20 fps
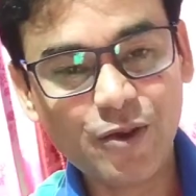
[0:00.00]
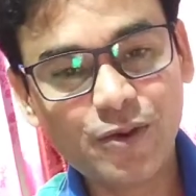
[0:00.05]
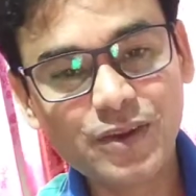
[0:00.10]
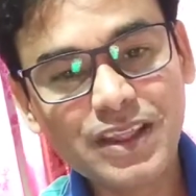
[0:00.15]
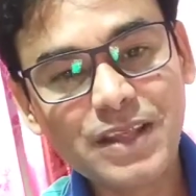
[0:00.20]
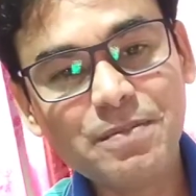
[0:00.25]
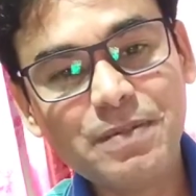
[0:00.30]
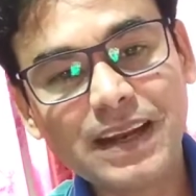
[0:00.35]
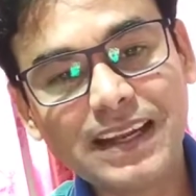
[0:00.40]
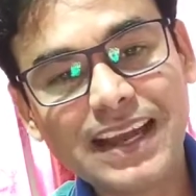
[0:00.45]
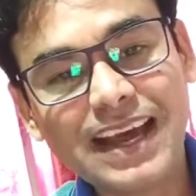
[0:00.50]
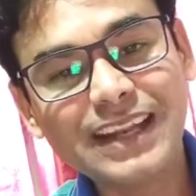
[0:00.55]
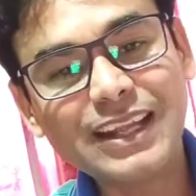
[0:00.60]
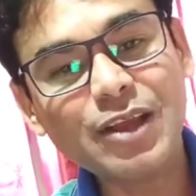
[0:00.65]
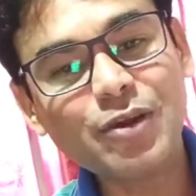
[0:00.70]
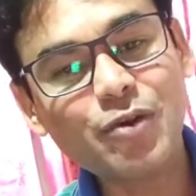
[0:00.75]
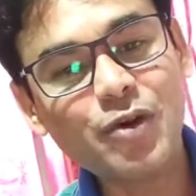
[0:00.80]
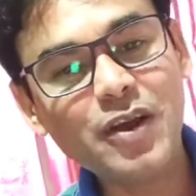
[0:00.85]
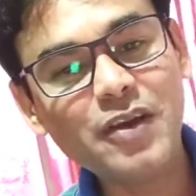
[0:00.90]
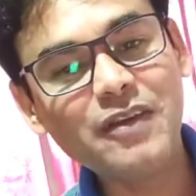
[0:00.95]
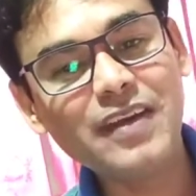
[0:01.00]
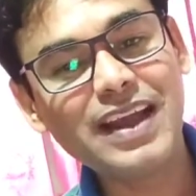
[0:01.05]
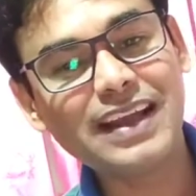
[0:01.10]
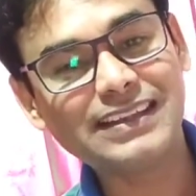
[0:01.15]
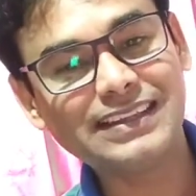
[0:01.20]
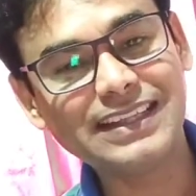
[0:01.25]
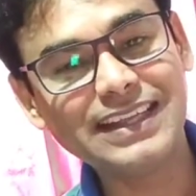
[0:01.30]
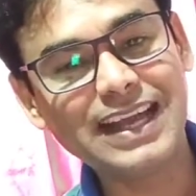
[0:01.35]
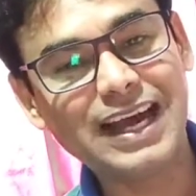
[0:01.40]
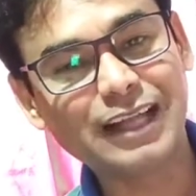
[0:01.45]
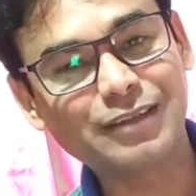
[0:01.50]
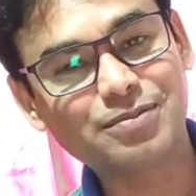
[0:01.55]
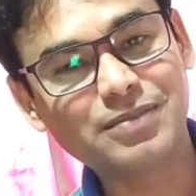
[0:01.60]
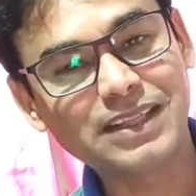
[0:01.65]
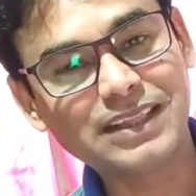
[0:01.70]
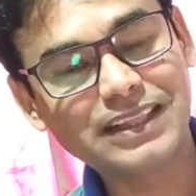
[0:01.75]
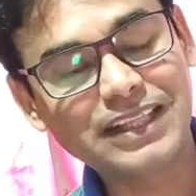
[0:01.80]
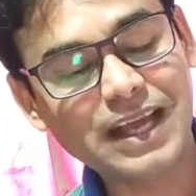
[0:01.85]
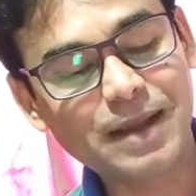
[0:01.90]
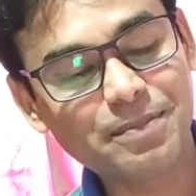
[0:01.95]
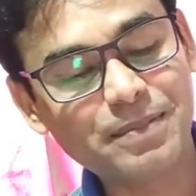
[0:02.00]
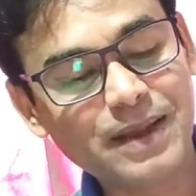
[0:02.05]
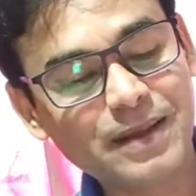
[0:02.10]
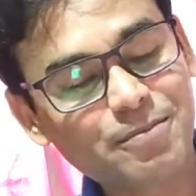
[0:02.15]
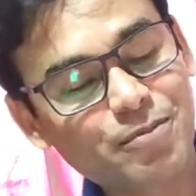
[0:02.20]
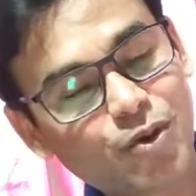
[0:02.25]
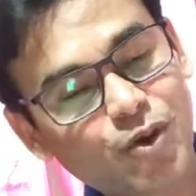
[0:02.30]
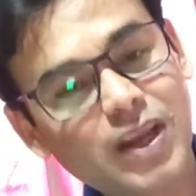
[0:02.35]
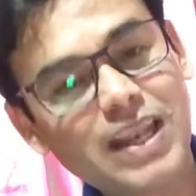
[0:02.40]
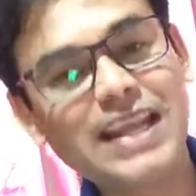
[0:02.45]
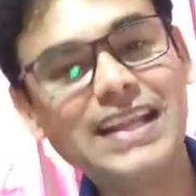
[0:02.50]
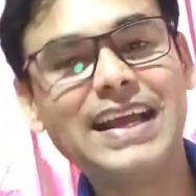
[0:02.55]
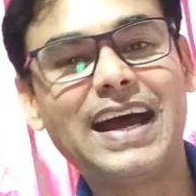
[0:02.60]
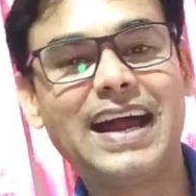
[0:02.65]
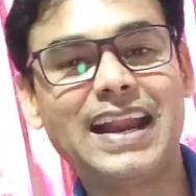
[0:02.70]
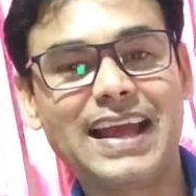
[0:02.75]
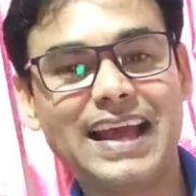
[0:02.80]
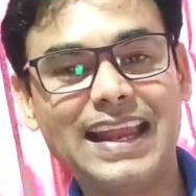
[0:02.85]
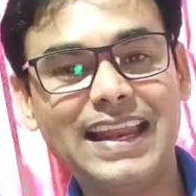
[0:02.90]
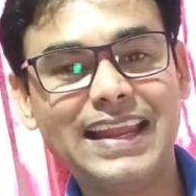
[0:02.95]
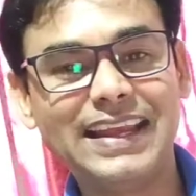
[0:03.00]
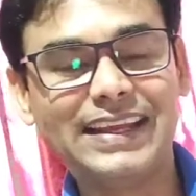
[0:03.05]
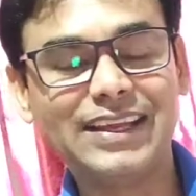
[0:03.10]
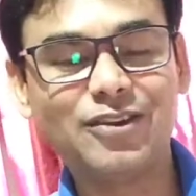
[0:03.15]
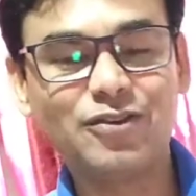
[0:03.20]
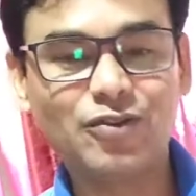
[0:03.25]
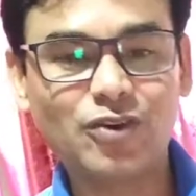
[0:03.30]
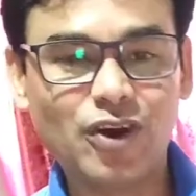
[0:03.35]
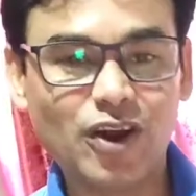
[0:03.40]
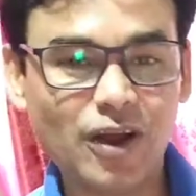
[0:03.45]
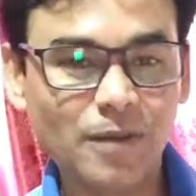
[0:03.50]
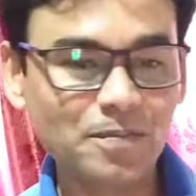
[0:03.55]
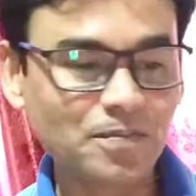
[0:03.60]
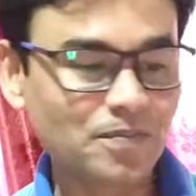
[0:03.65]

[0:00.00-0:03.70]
उसी प्रकार के कोई व्यक्ति आत्महत्या पे बोले जा रहा है लेकिन वो